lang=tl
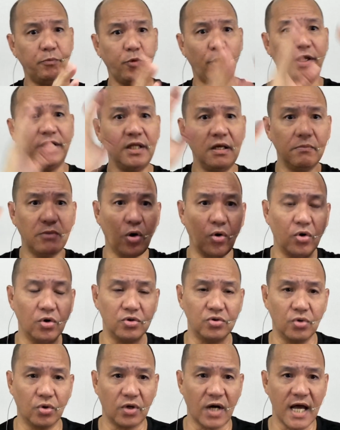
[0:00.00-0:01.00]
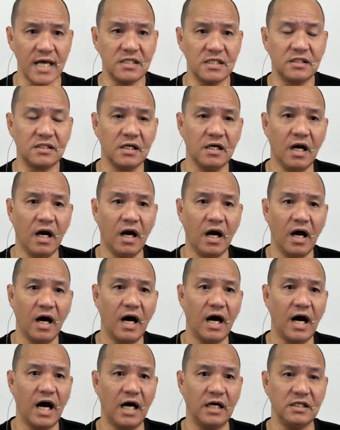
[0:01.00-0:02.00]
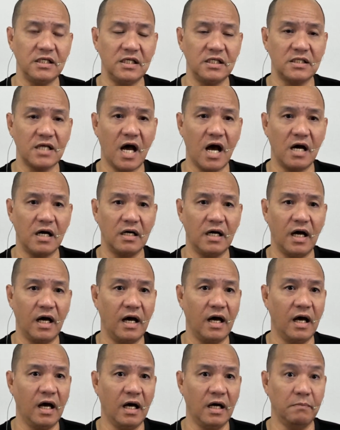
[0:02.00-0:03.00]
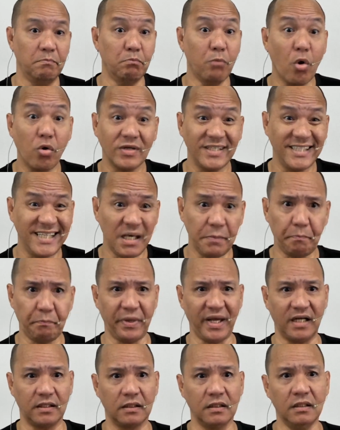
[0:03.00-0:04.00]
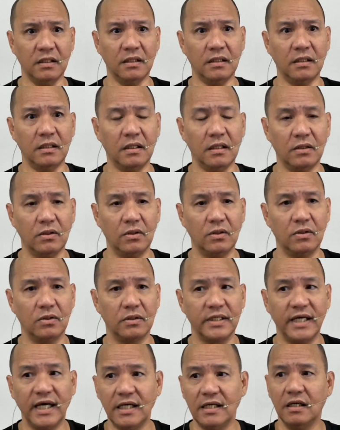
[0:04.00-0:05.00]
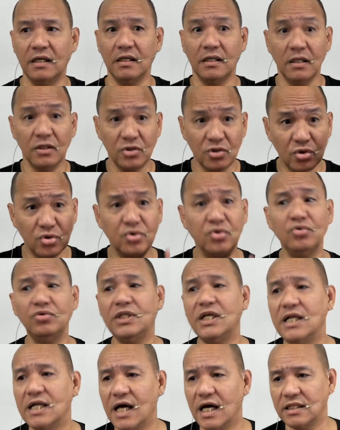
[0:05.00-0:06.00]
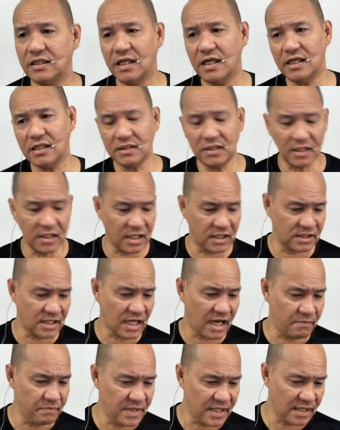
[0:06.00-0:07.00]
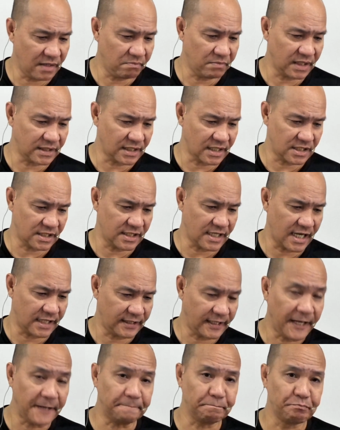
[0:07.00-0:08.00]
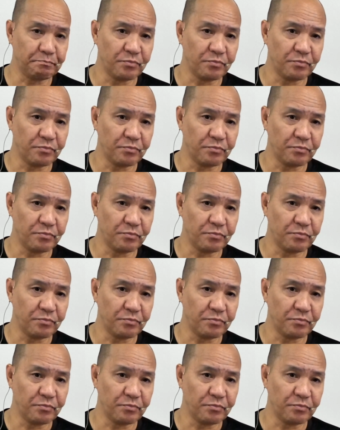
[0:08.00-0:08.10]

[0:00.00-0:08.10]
pwedeng mag-authorize ang isang uh, bookkeeper. Okay? Susundin natin ang sinasabi ng batas natin.